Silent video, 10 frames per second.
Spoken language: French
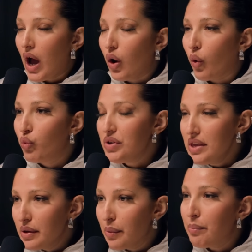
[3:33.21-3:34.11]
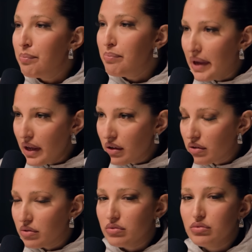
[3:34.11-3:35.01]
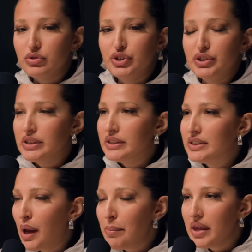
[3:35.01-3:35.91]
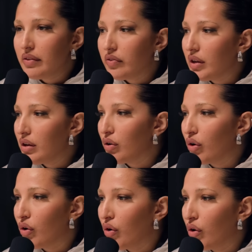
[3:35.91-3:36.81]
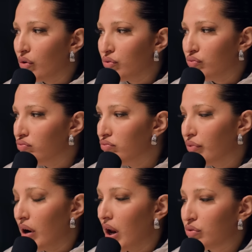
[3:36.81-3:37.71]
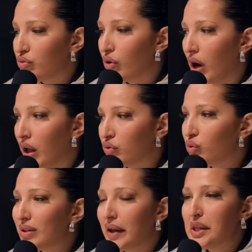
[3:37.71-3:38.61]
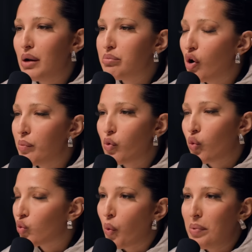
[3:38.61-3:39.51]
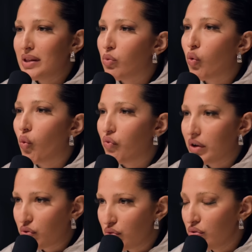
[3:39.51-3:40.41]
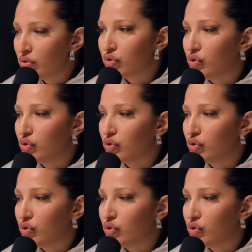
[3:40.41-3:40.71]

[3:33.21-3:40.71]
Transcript: Alors oui, mais j'ai jamais été euh, voilà sur tout un album complètement convaincu,